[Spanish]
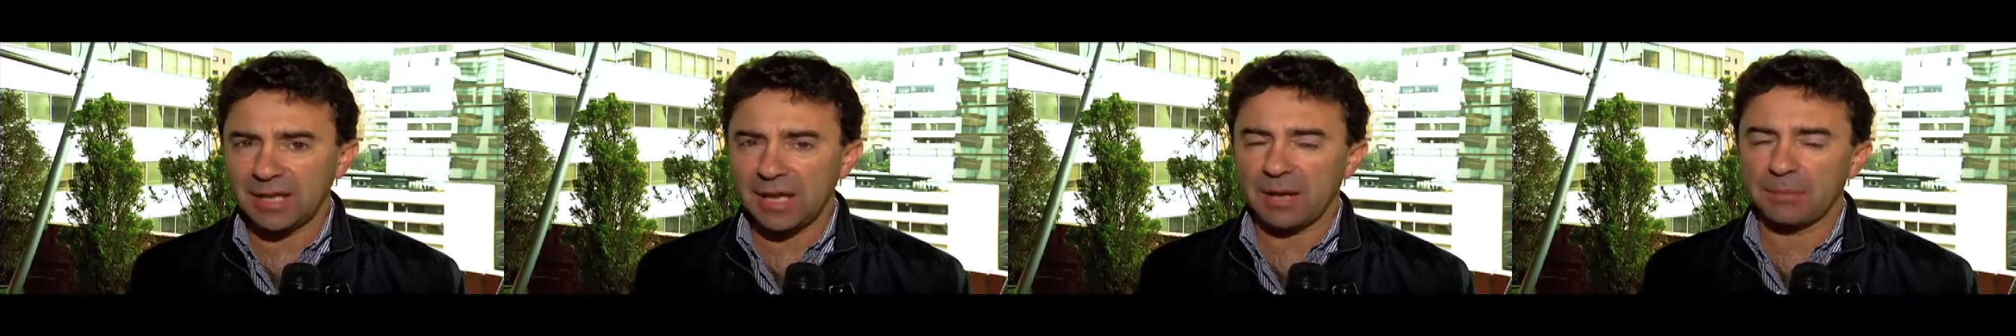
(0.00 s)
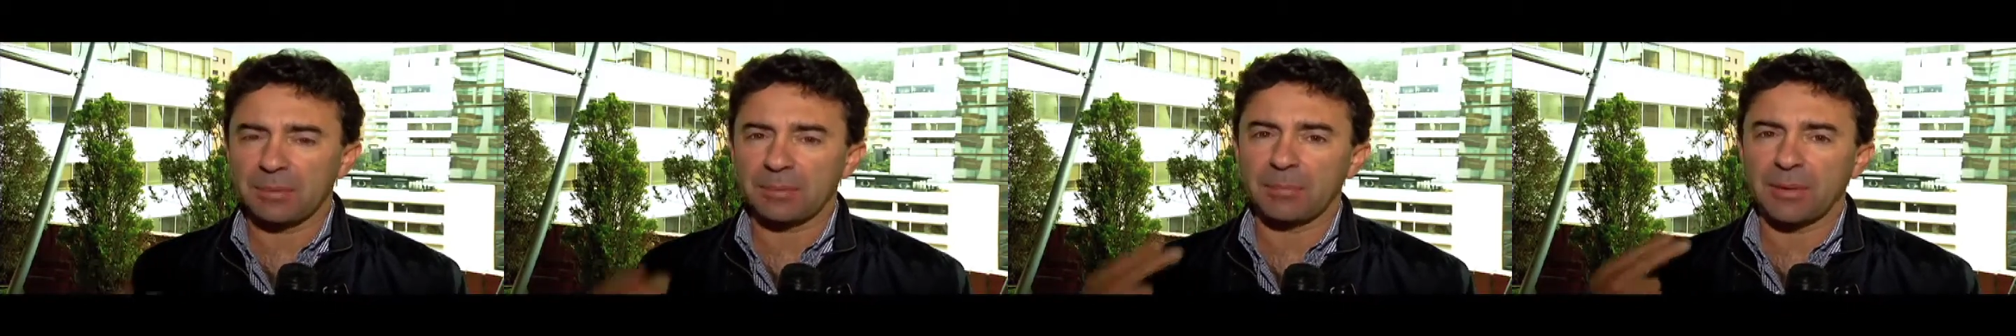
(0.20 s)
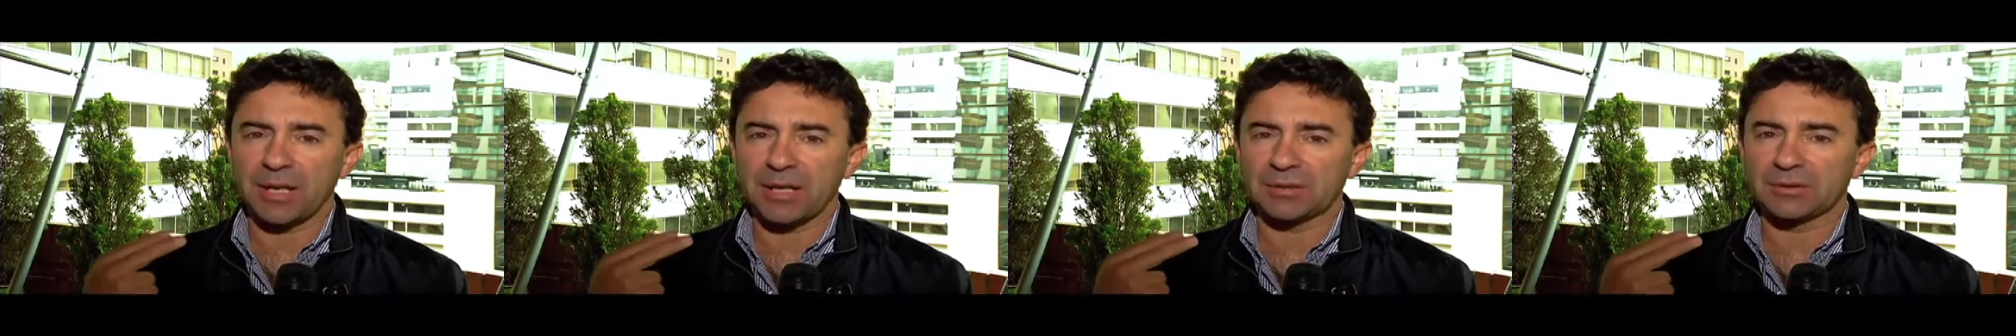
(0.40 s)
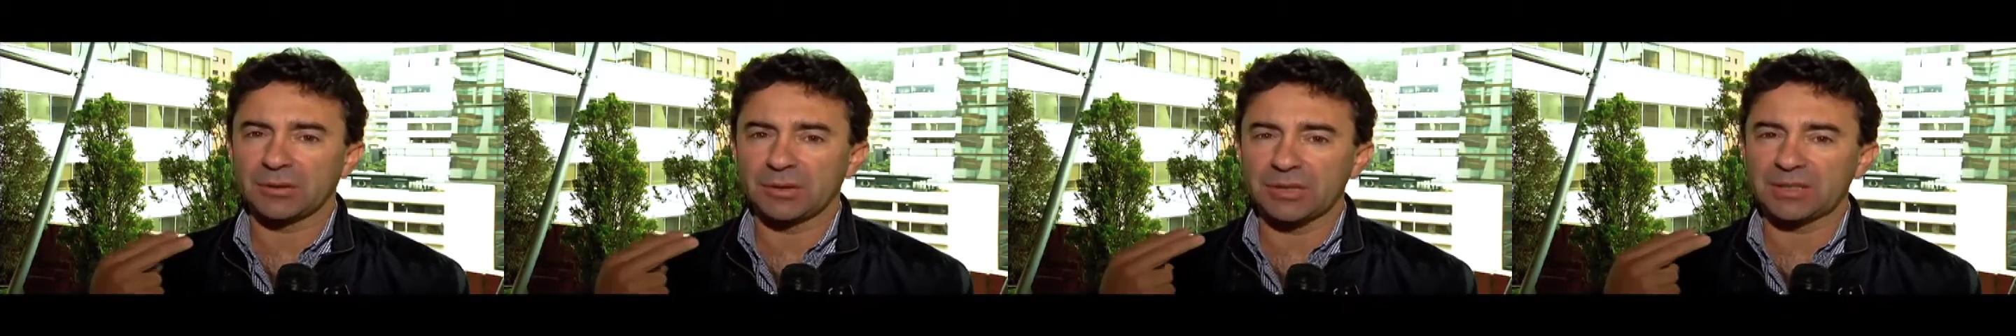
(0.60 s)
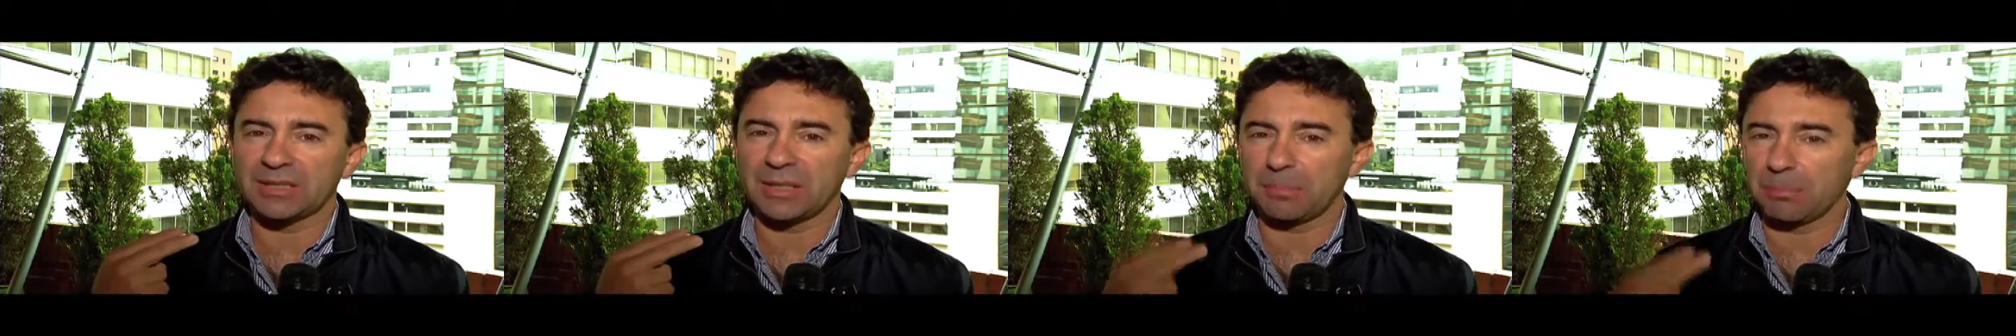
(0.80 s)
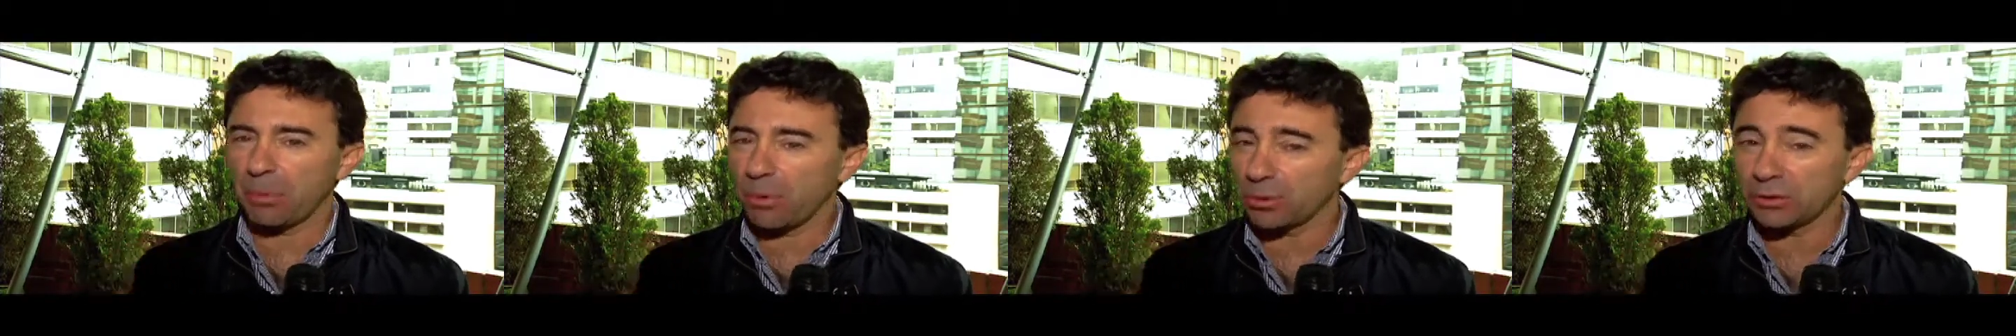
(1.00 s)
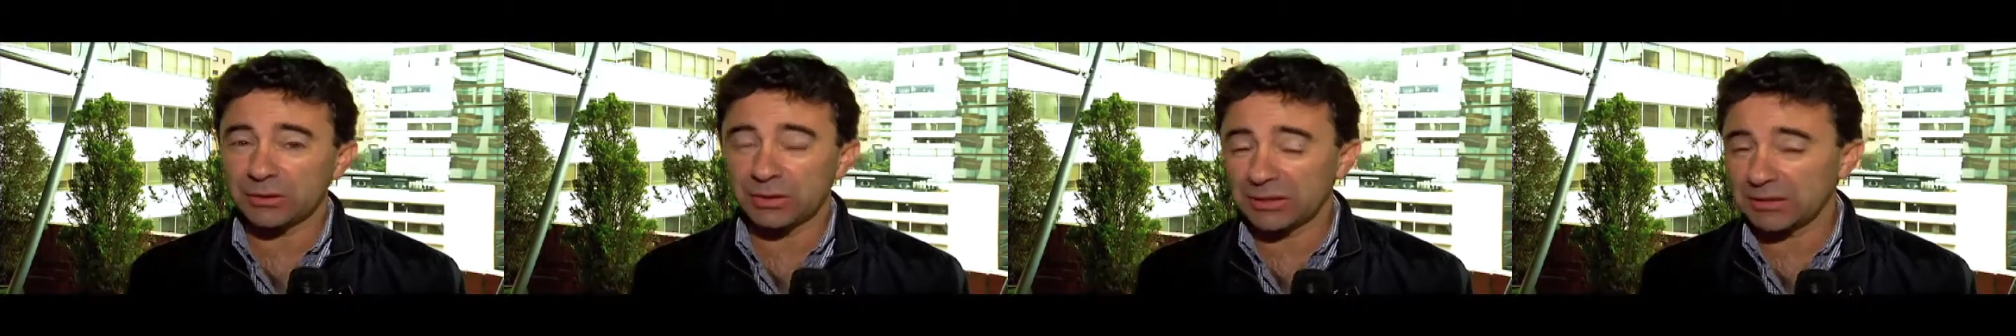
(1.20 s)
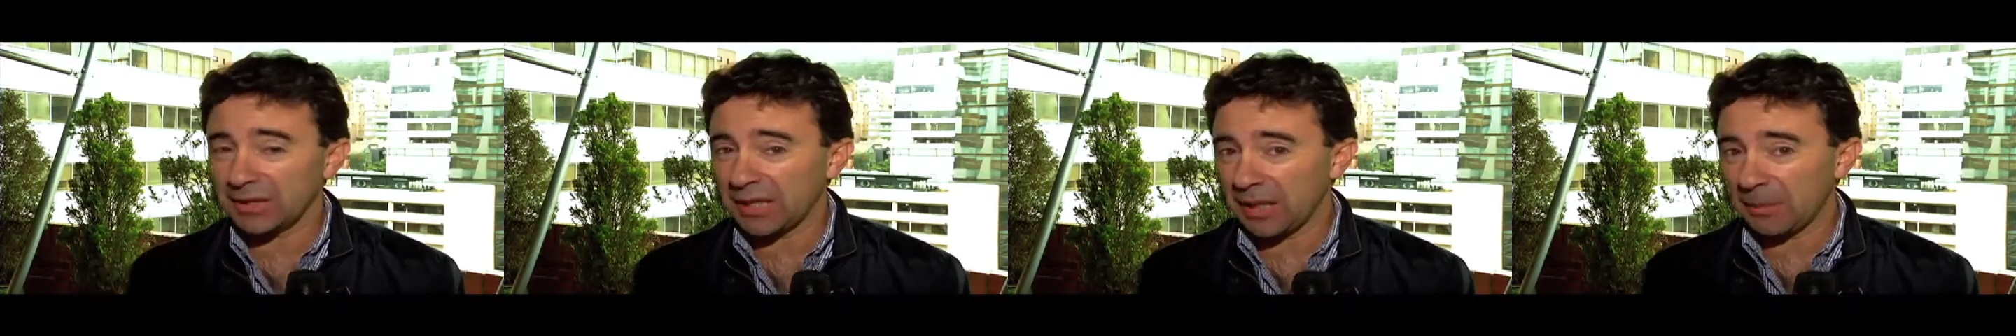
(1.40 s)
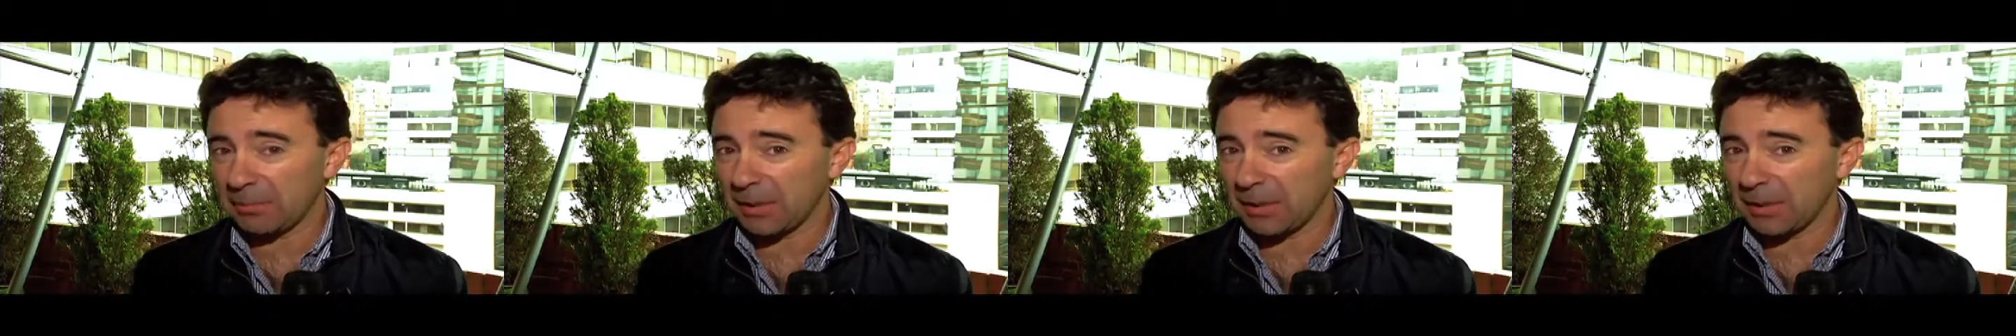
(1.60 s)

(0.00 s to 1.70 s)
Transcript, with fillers: hay preparaciones de postres a la